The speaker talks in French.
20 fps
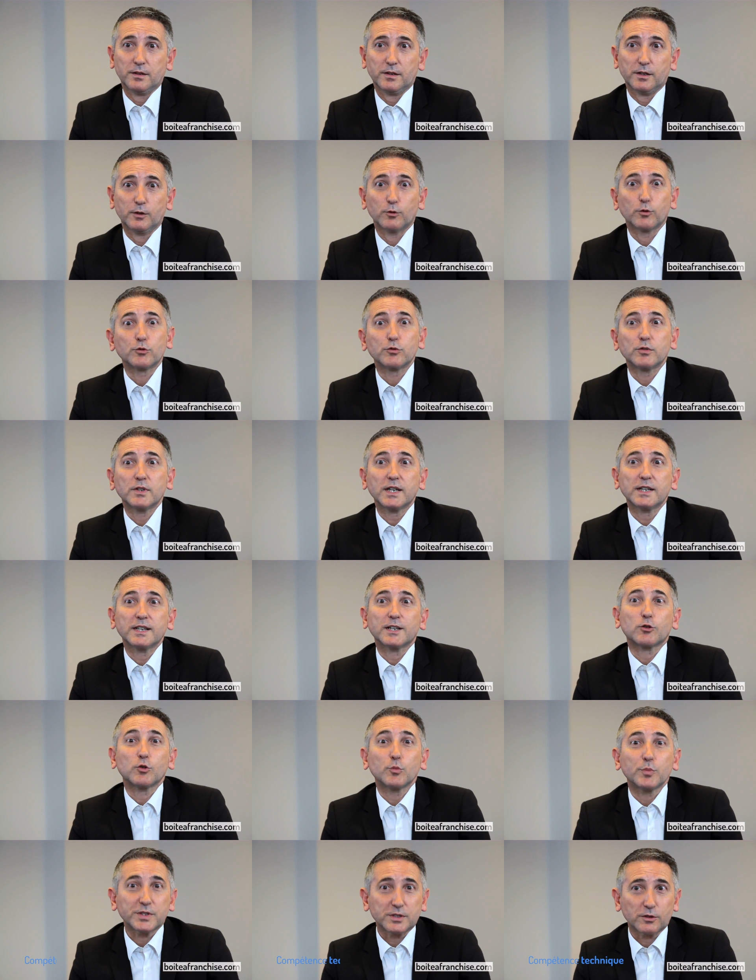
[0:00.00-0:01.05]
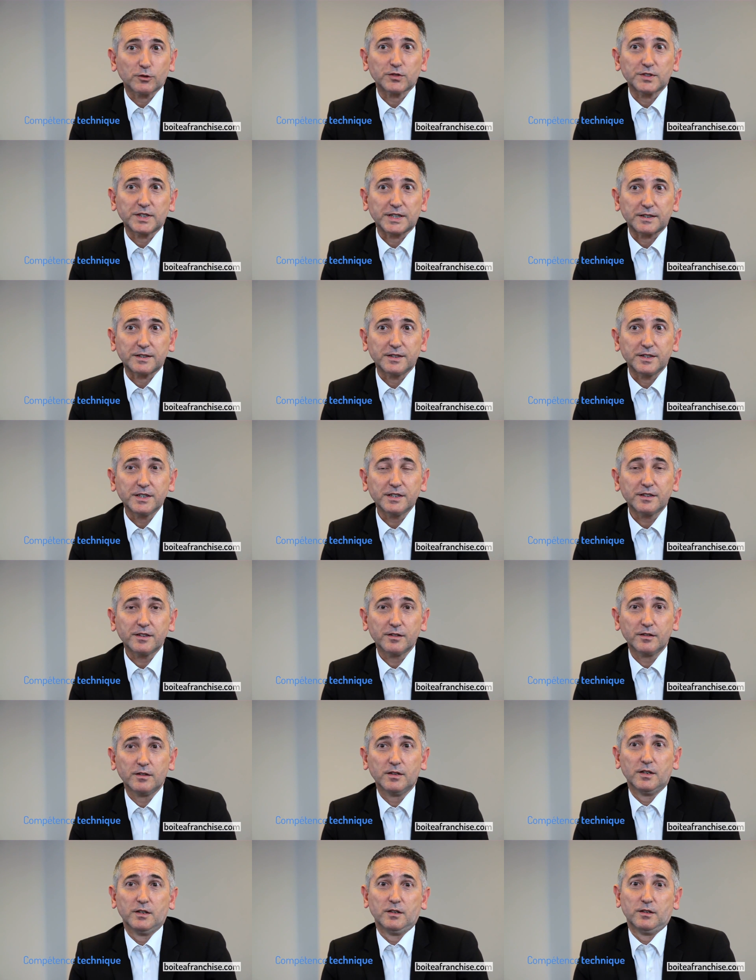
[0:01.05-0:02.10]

et au-delà de la compétence technique,